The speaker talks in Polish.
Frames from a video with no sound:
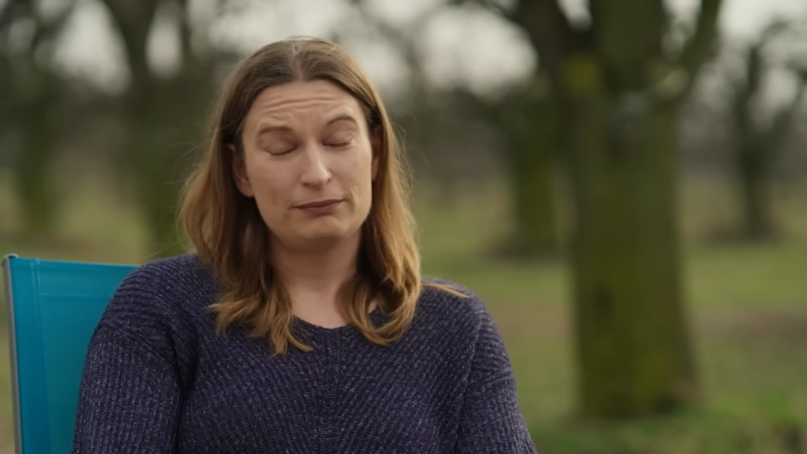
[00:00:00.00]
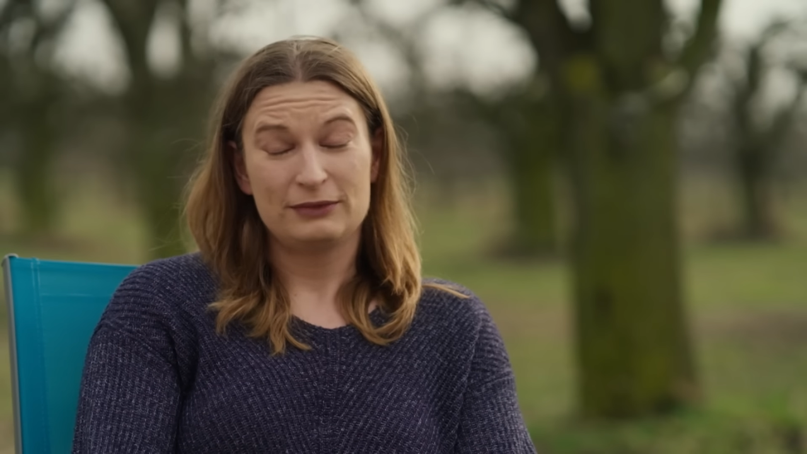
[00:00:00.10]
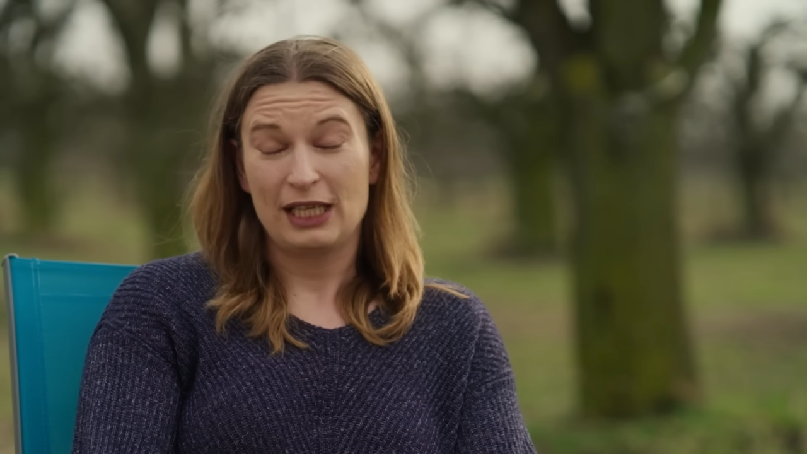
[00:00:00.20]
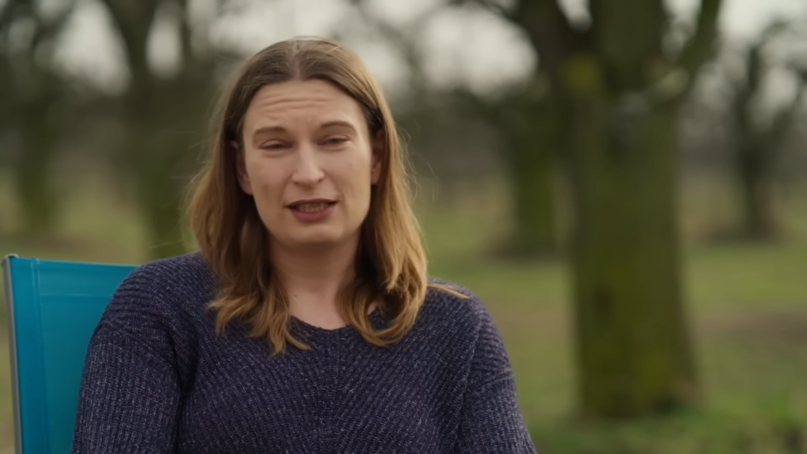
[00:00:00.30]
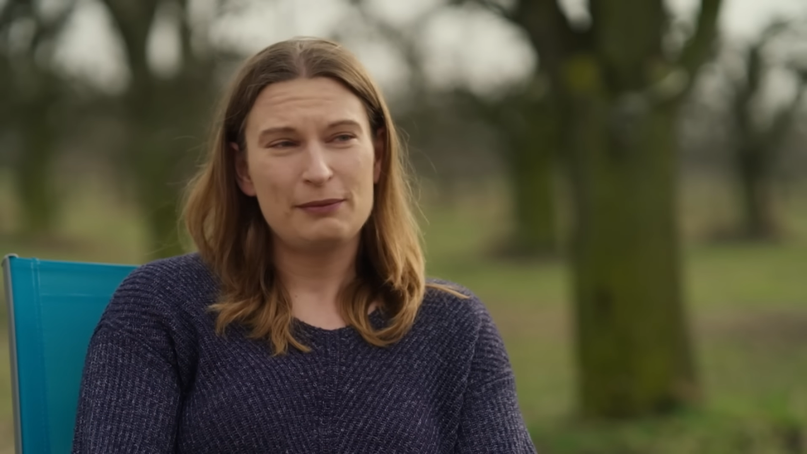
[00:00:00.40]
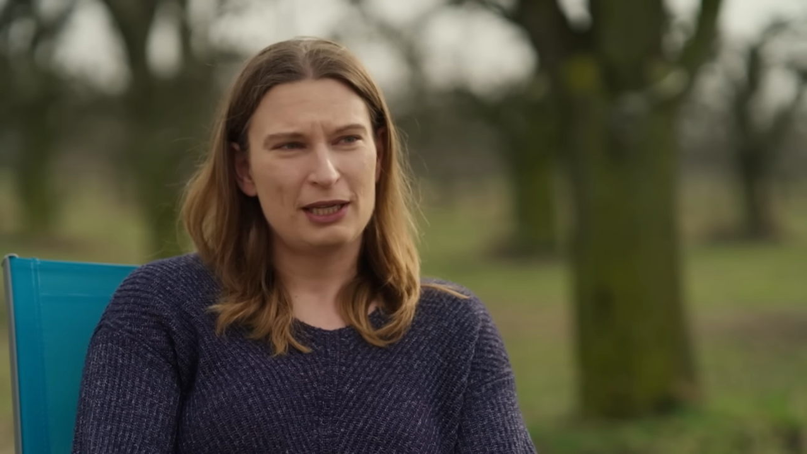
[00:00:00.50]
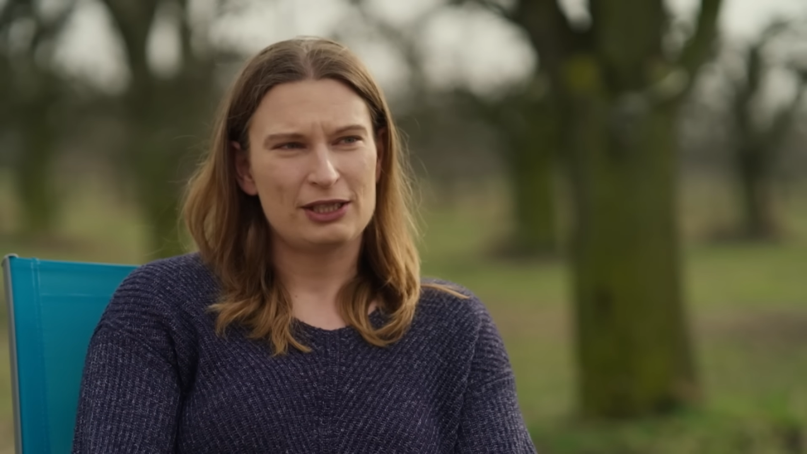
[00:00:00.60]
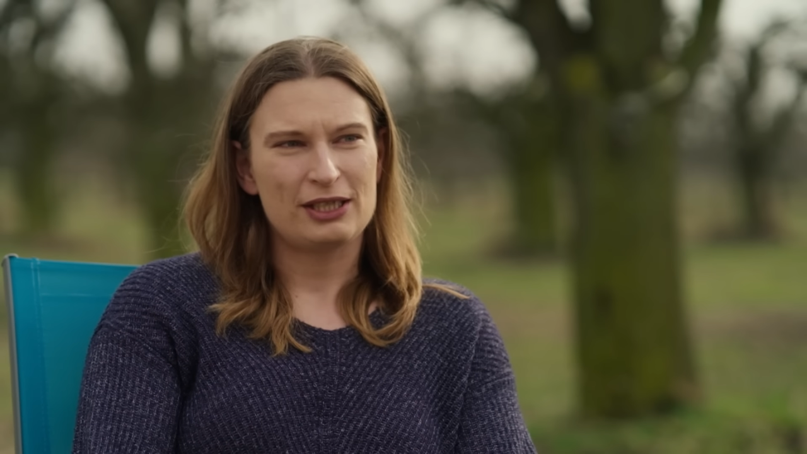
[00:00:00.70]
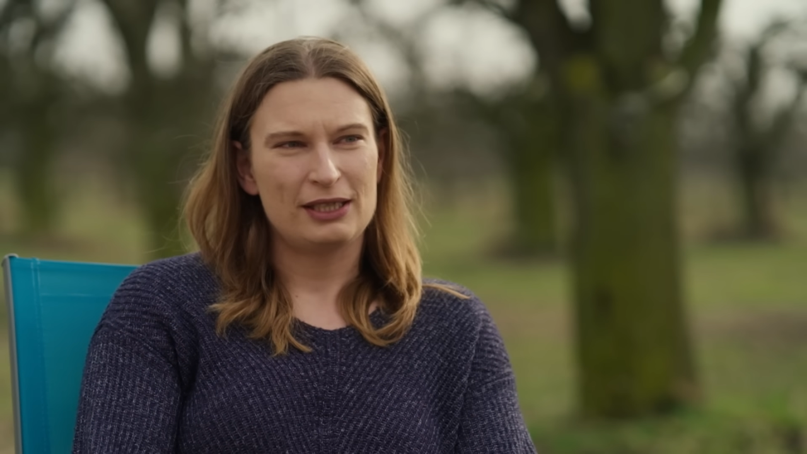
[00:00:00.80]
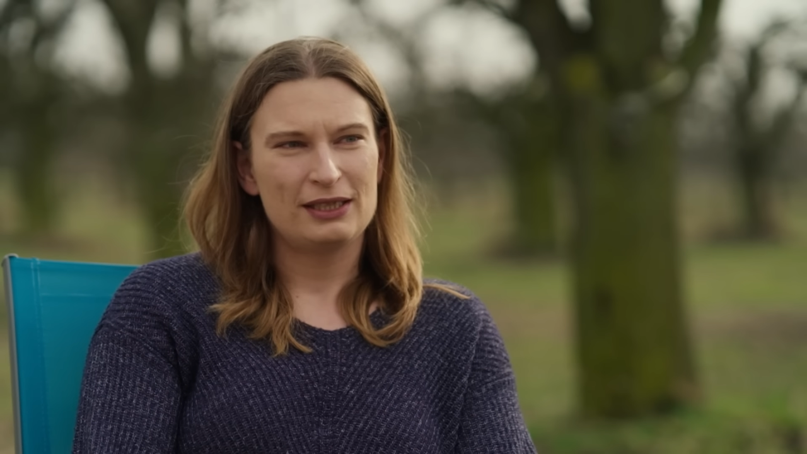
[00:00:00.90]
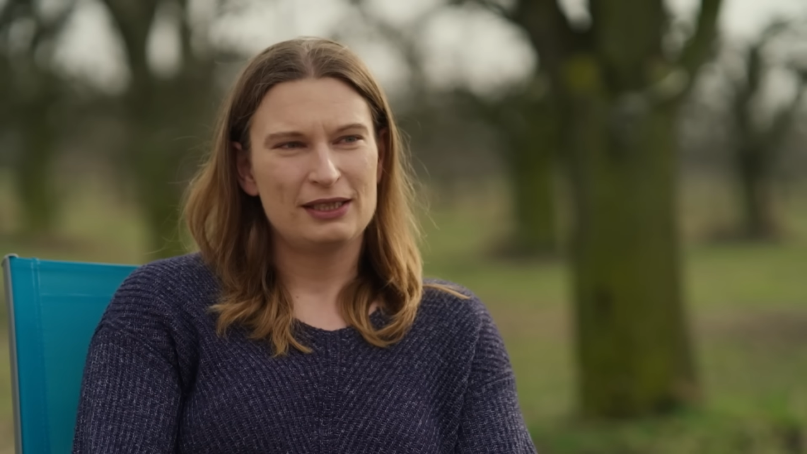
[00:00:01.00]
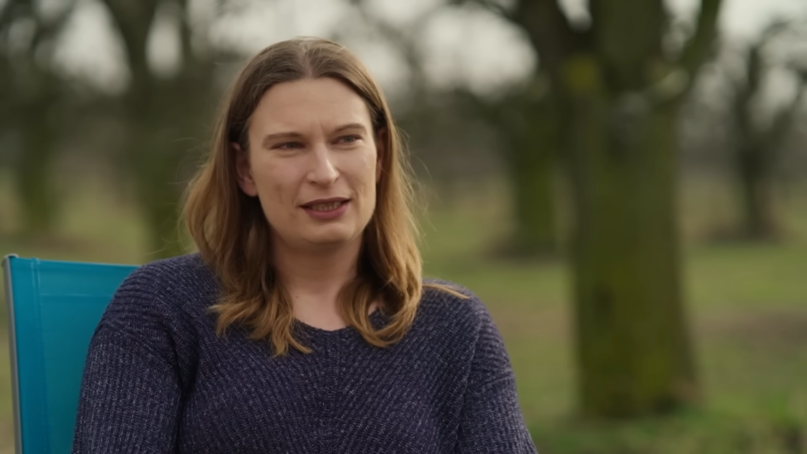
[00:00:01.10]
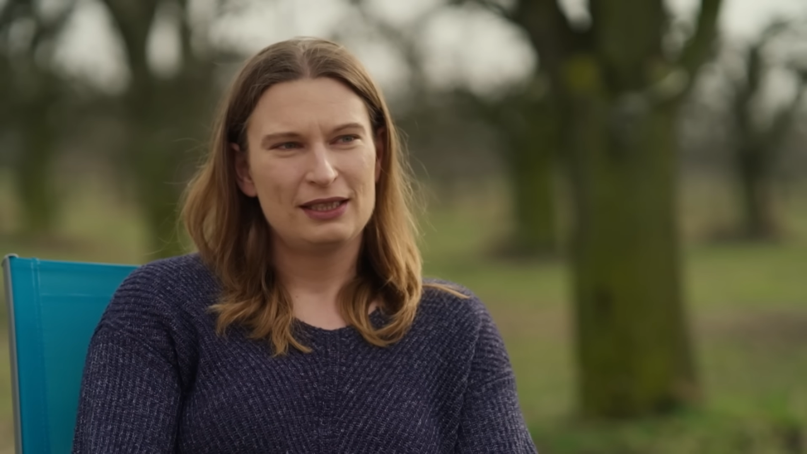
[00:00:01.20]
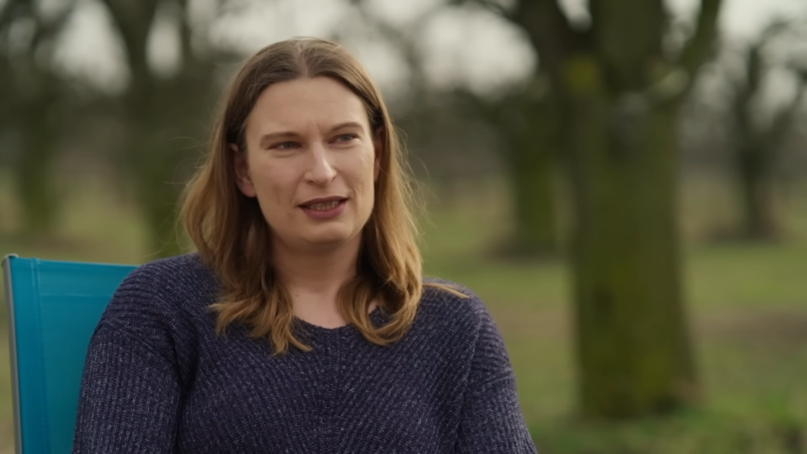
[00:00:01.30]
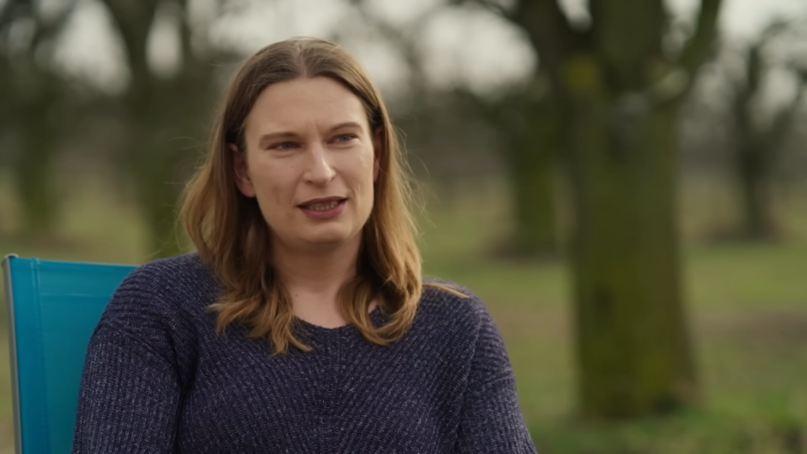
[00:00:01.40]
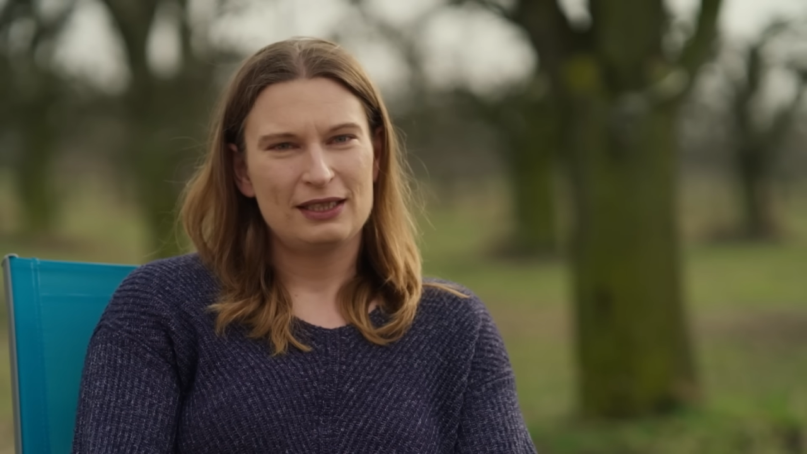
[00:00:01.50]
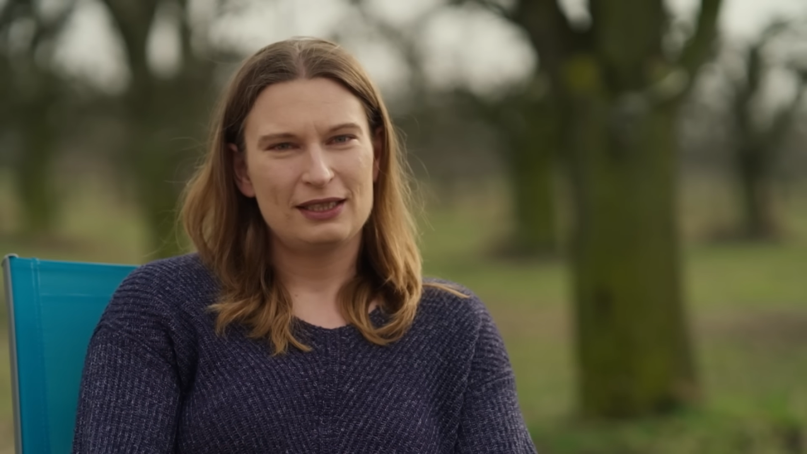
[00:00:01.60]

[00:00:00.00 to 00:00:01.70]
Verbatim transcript: Jak najbardziej. Mhm.